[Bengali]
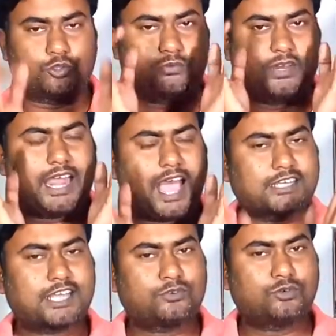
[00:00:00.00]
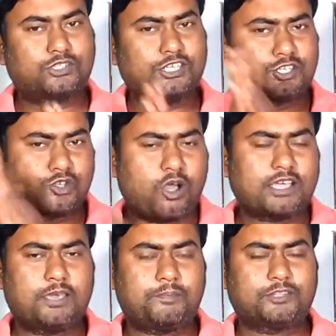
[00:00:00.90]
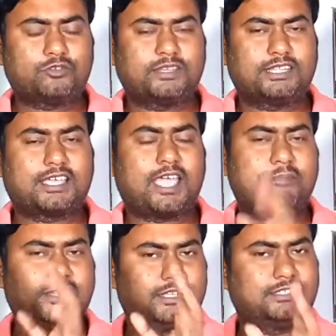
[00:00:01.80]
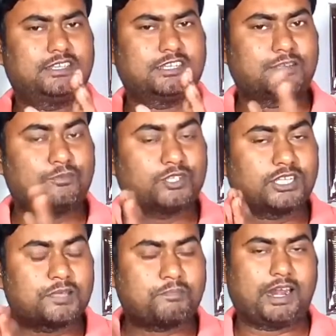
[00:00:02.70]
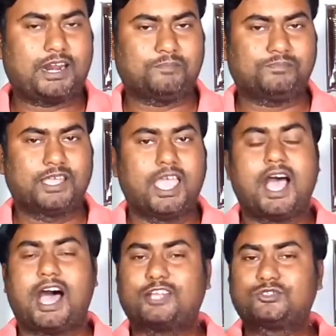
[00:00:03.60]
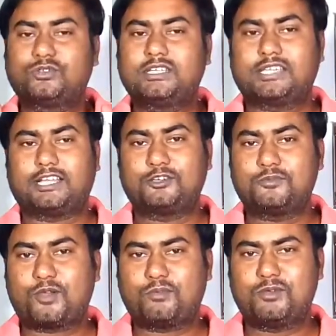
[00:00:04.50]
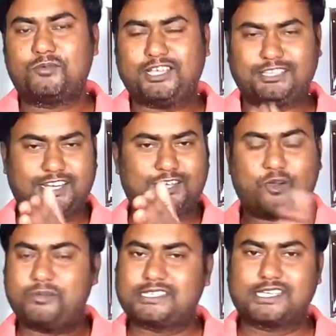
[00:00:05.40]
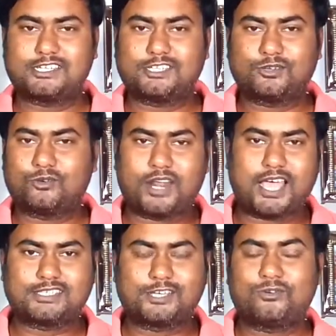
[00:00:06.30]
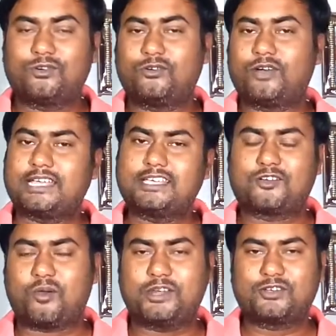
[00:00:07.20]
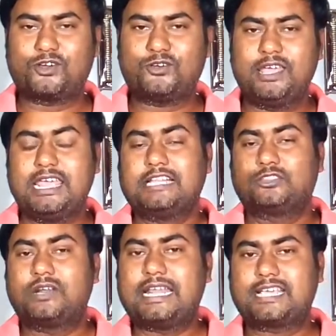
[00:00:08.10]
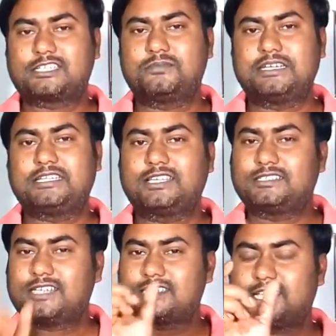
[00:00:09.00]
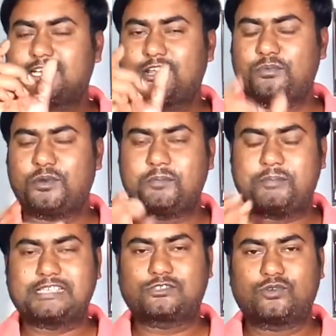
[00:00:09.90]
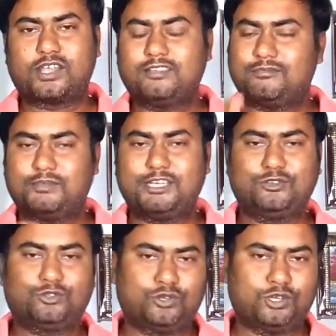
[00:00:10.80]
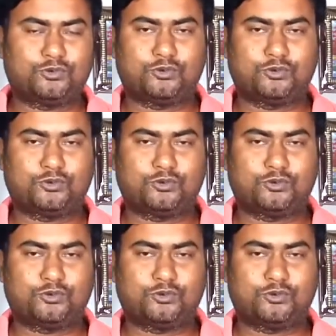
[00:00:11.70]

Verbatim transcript: তো ফ্রেন্ড আশা করছি সংক্ষেপে তোমাদেরকে অ্যাপারচার জিনিসটা বোঝাতে পারলাম আর যদি তাতেও প্রবলেম হয় তাহলে কমেন্ট সেকশন তো খোলা আছে ওখানে গিয়ে কমেন্ট করো তো নেক্সট ভিডিওতে জাস্ট এটার উপরে বেস করেই ভিডিও তৈরি